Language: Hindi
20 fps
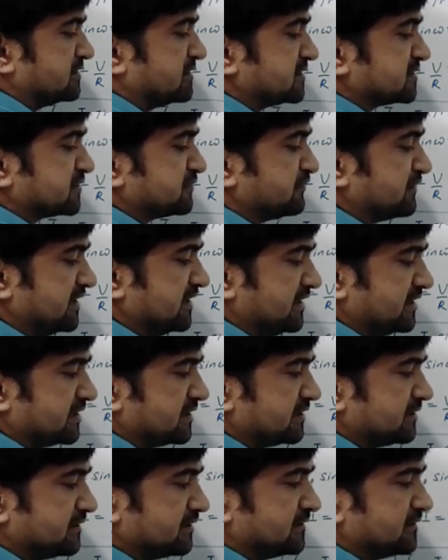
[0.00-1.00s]
दिस इज वी
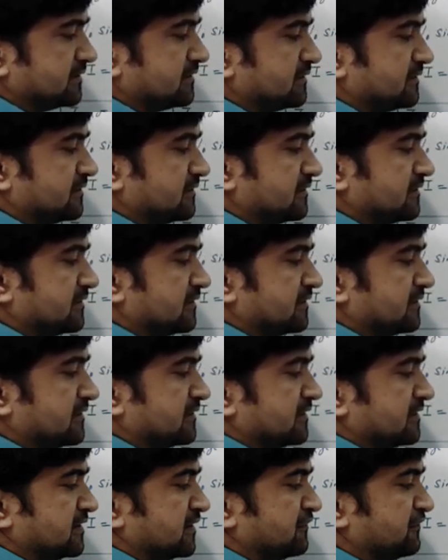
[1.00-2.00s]

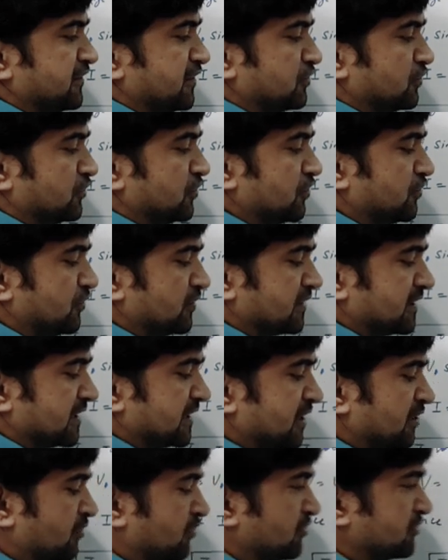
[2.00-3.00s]
ये वी को डिनोट
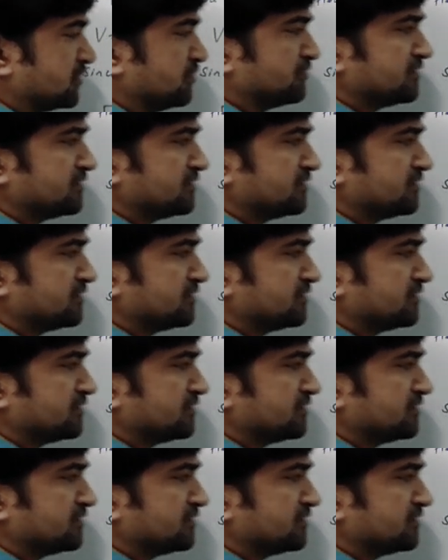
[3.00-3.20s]
कर रहा है और